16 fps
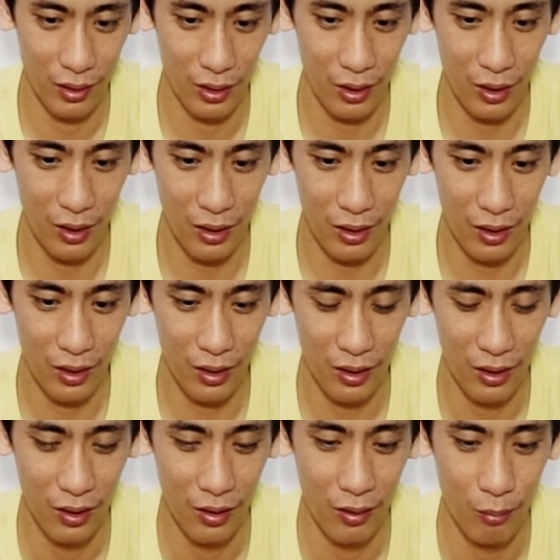uh,
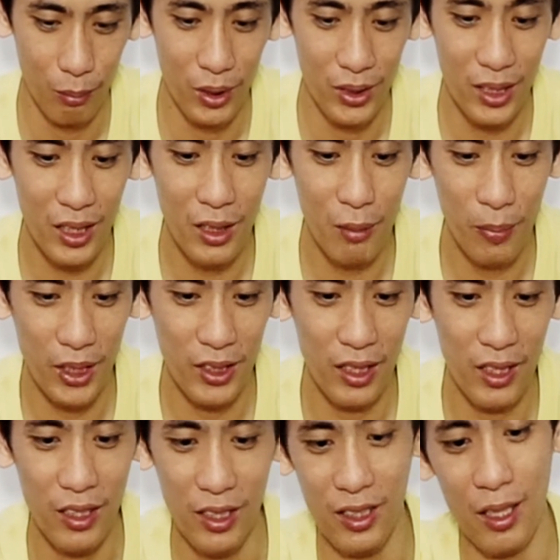bisa
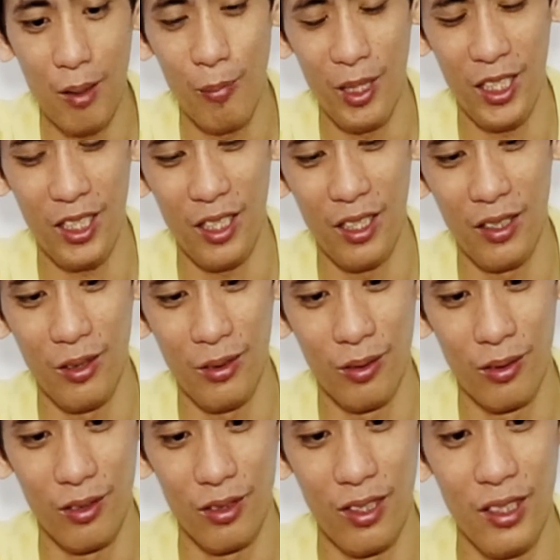dipasangin kamera
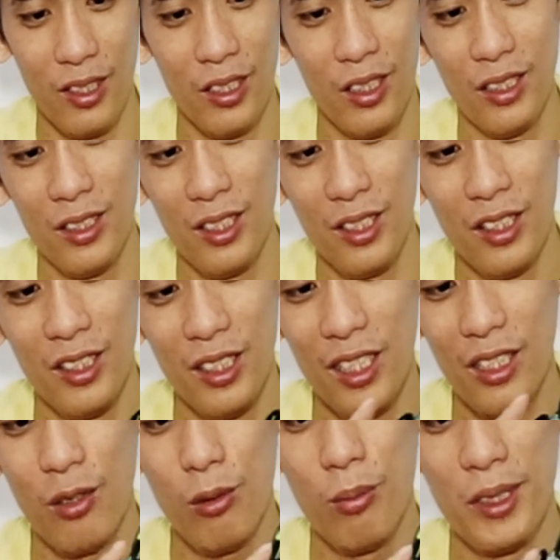gitu di sini
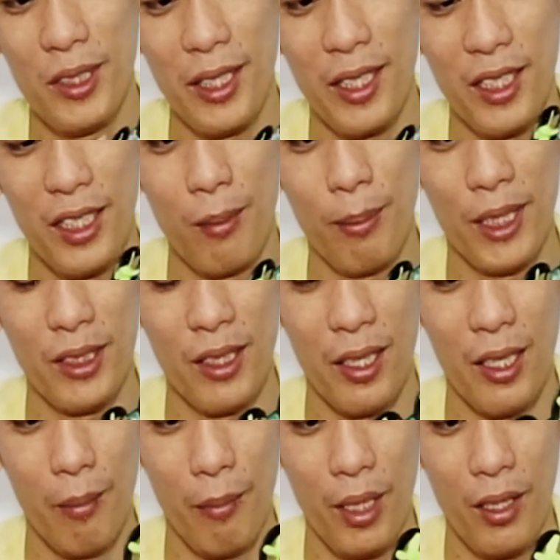itu bisa kita pasang
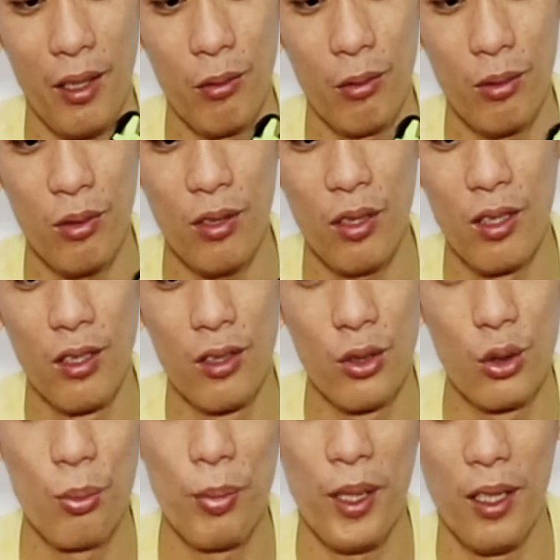kamera untuk
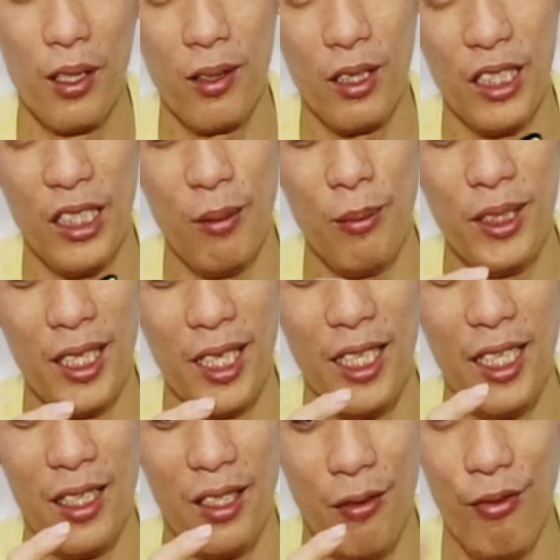kita bisa
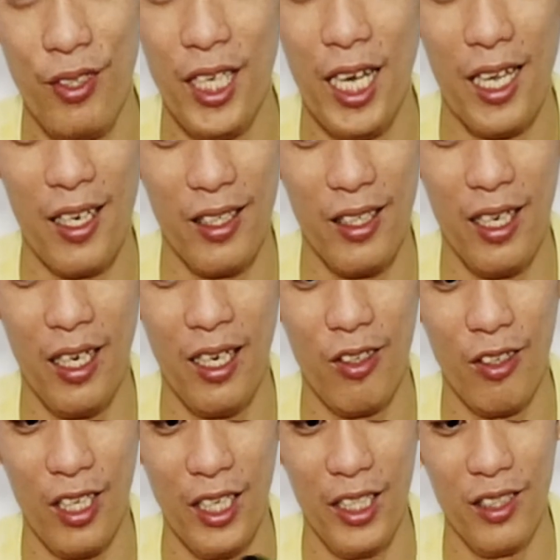lihat di VR nya
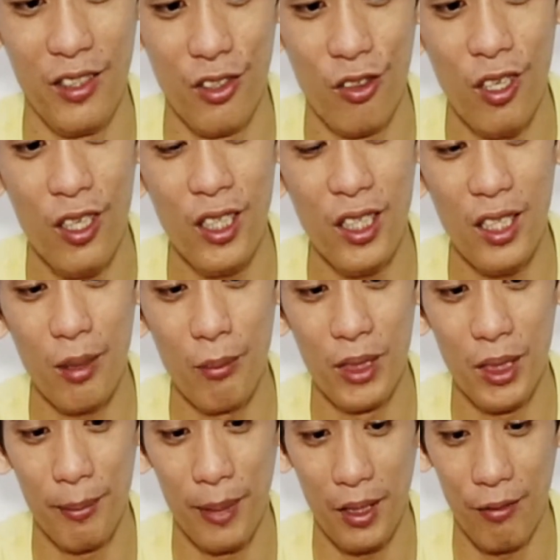kalau kayak gini doang kita nggak
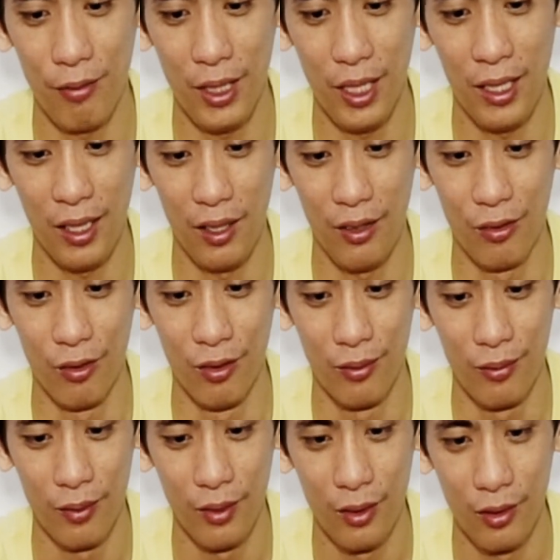bisa pakai VR
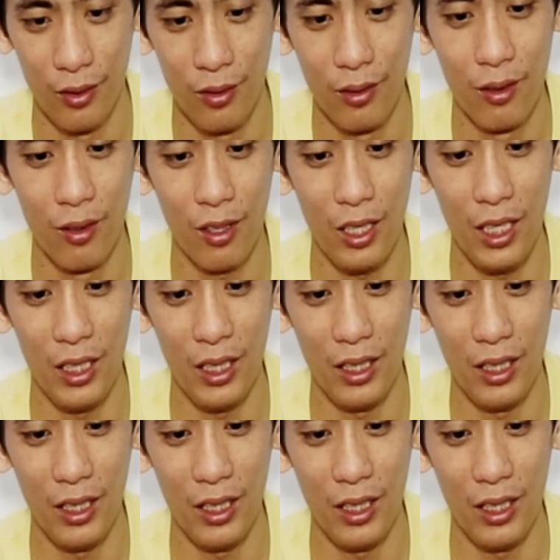oke